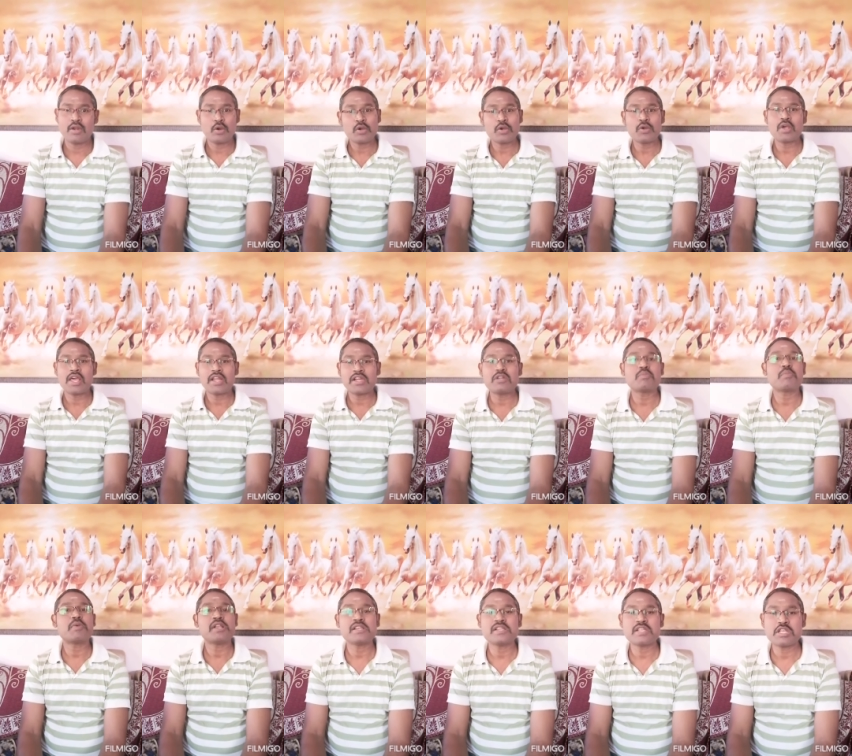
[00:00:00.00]
రెండు
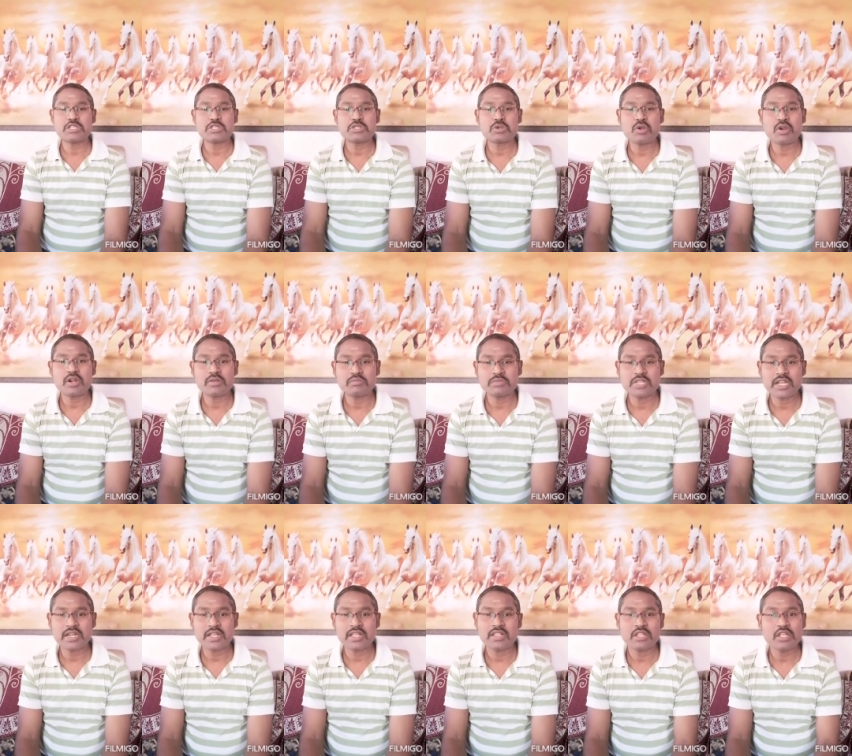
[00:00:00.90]
అరటిపళ్ళని ఎంచుకోవడం
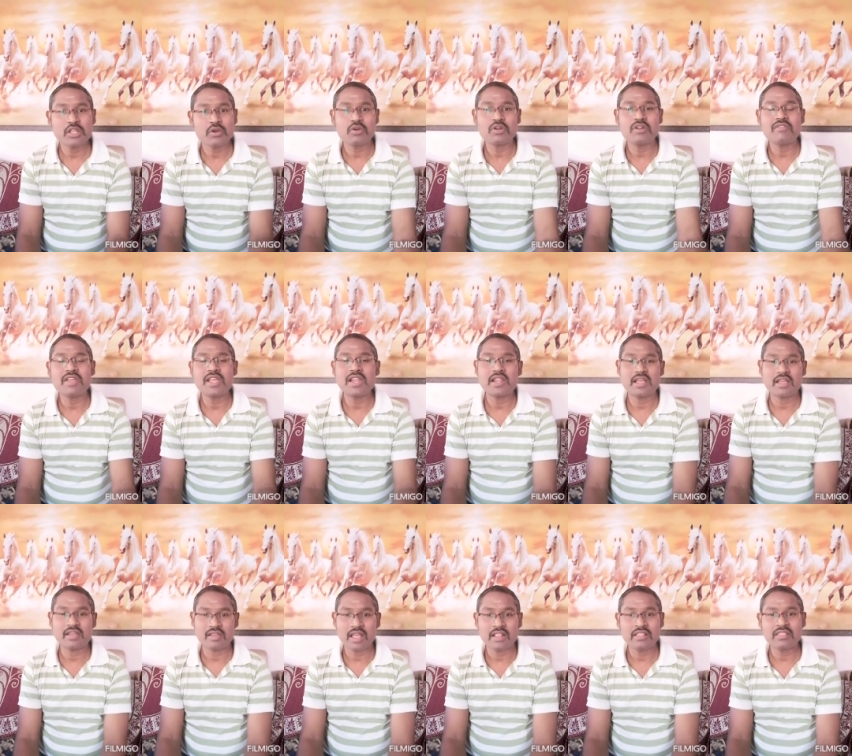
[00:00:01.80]
జరిగింది రెండు వేల
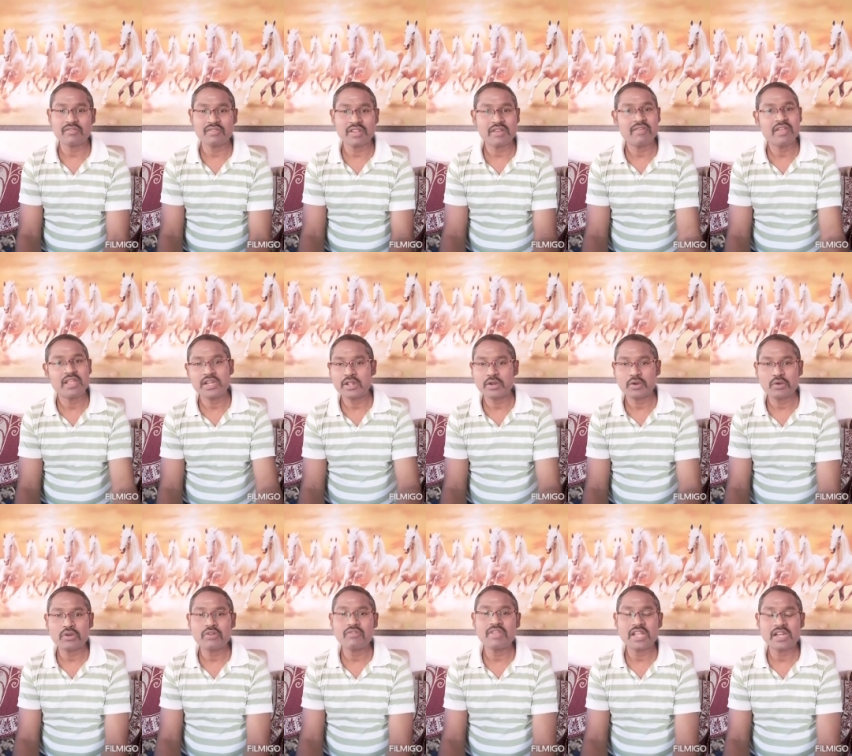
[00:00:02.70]
అంత విలువైన
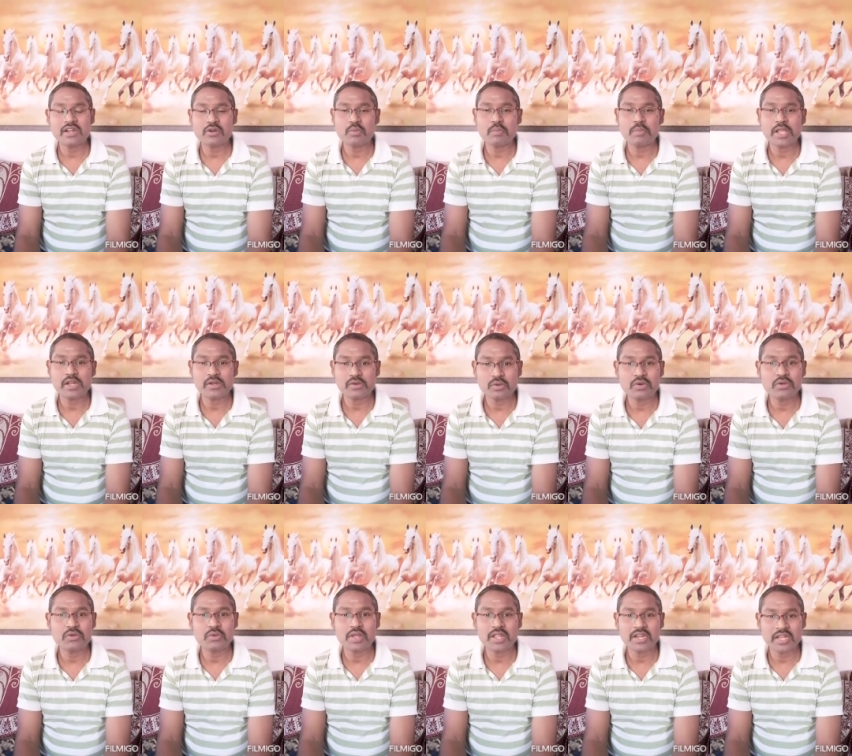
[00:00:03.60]
రెండు వేల రూపాయల
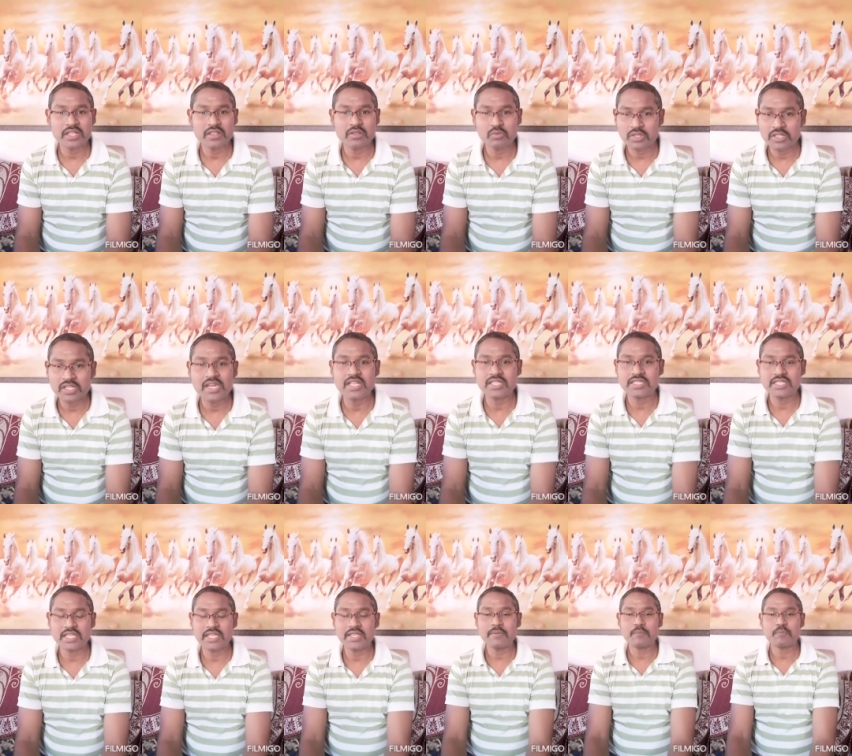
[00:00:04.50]
నోటు అనేది
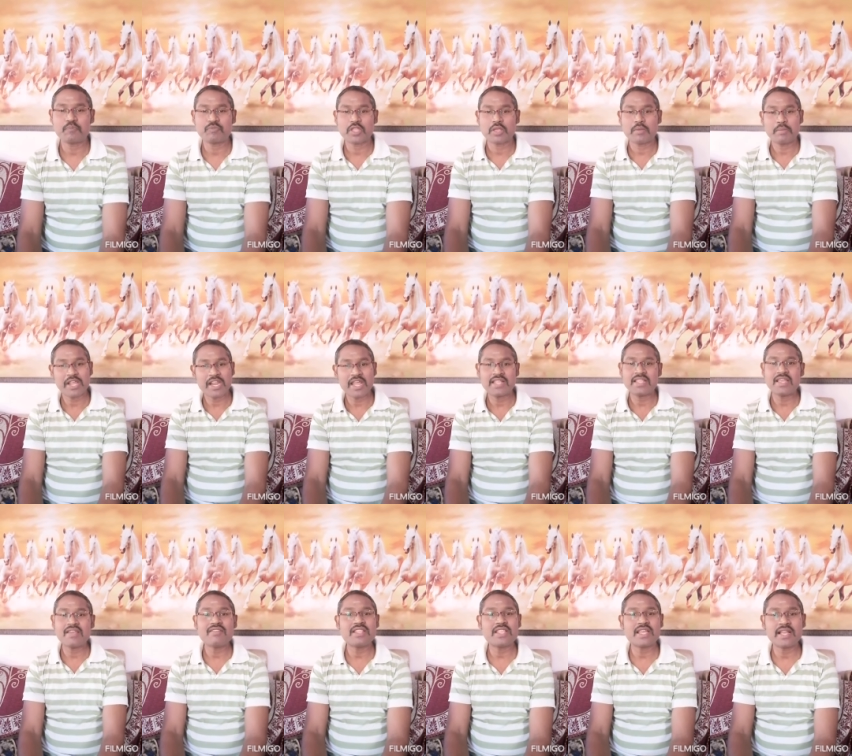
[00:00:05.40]
వదిలేసి మరి
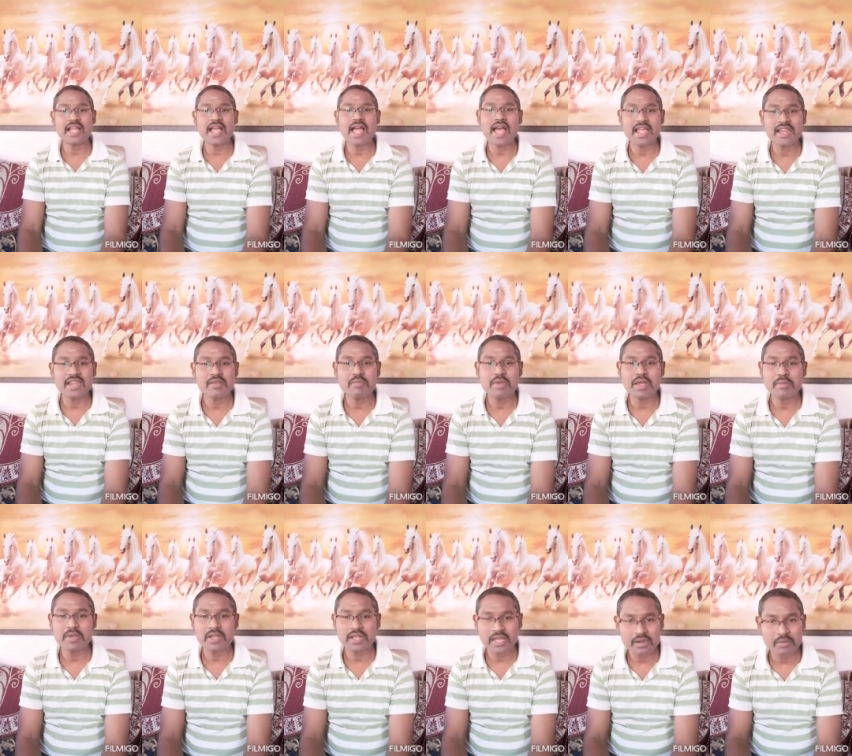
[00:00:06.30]
అదేవిధంగా
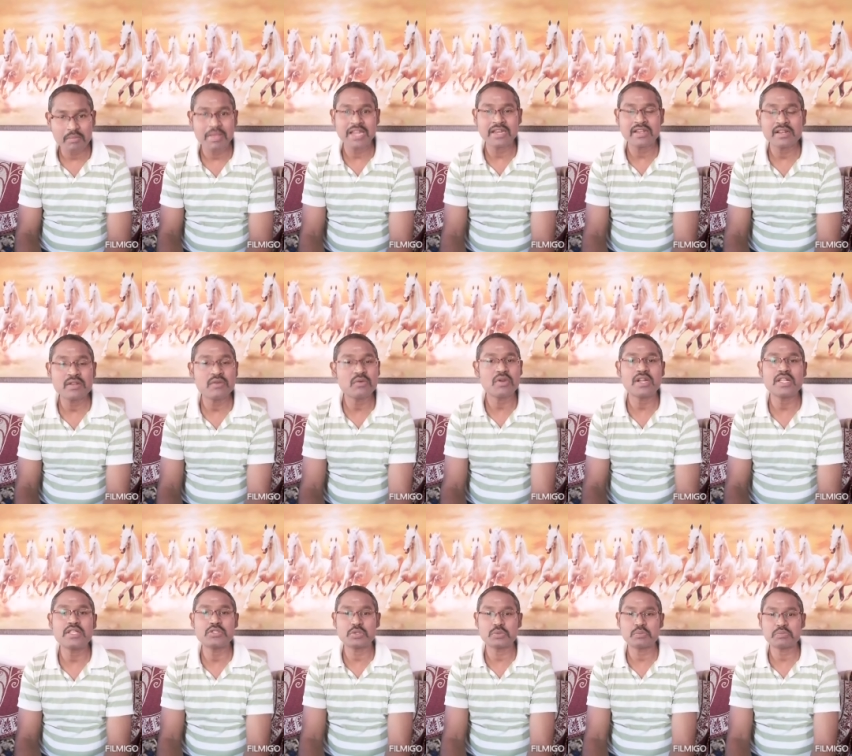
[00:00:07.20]
అలీబాబా గారు మనల్ని
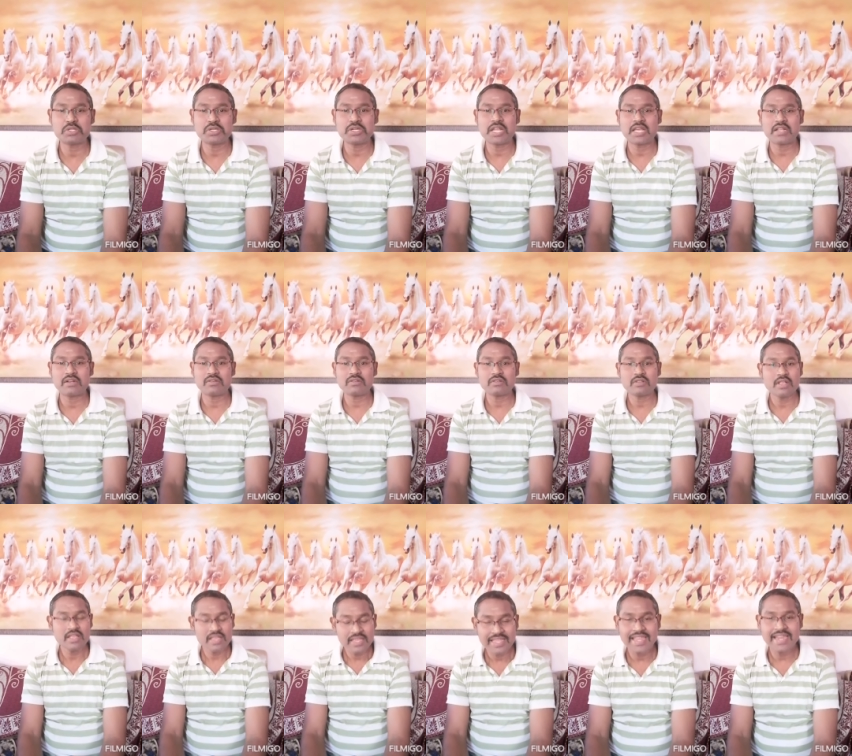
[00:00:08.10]
కూడా చెప్తున్నారు
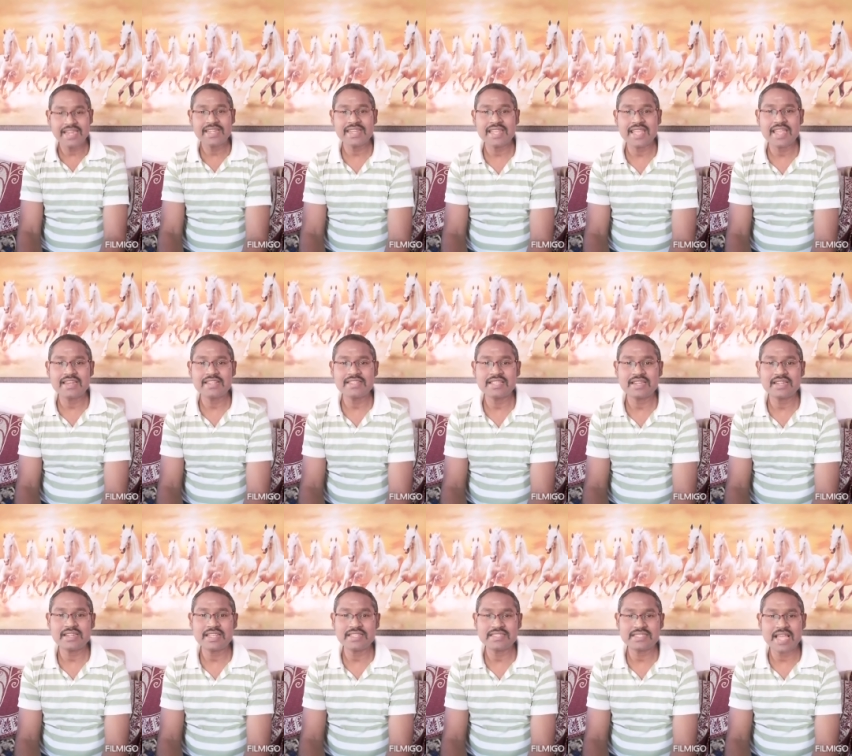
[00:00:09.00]
ఏంటి అనేసి
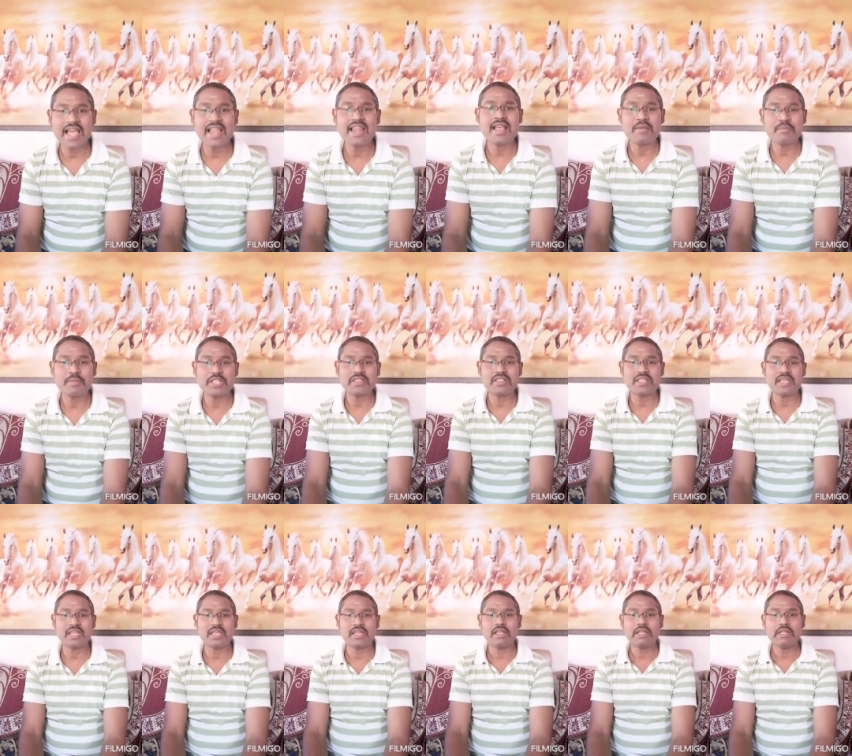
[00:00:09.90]
అంటే
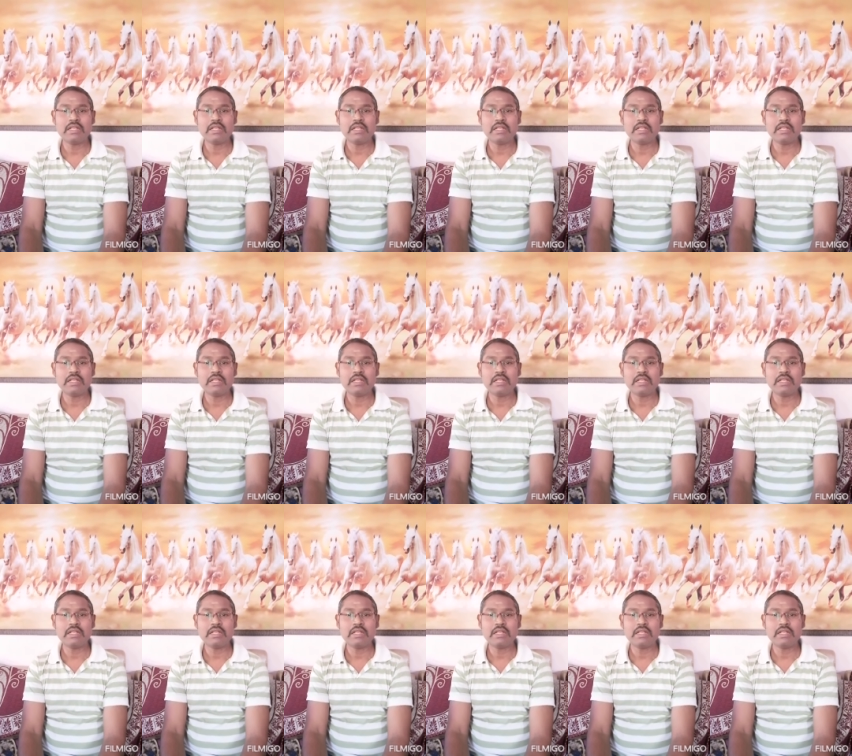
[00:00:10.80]
చాలామంది